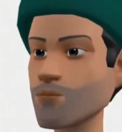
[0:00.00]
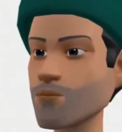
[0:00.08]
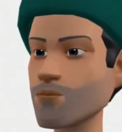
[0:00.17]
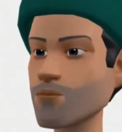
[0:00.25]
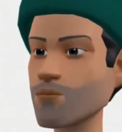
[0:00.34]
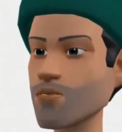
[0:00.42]

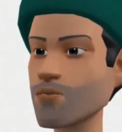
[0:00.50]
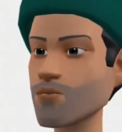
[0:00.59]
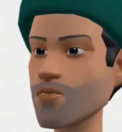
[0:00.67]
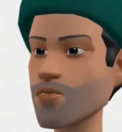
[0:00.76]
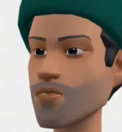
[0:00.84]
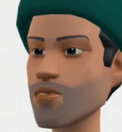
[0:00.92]

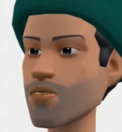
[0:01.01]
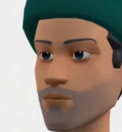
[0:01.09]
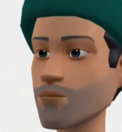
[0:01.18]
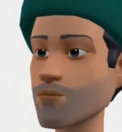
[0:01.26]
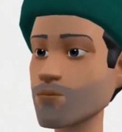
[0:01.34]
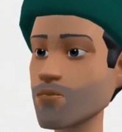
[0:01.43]
Itu?
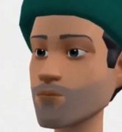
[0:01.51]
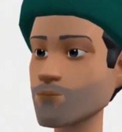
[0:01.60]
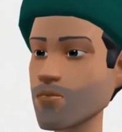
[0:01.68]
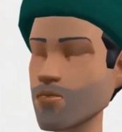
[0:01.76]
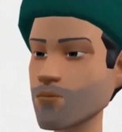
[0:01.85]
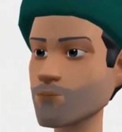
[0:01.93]
Itu
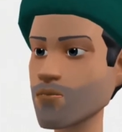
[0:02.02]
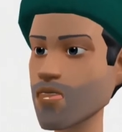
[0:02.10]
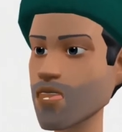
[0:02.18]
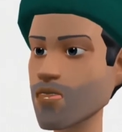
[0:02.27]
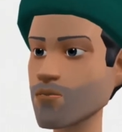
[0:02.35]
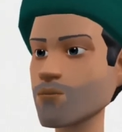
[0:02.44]
apanya,
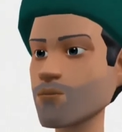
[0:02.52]
Den?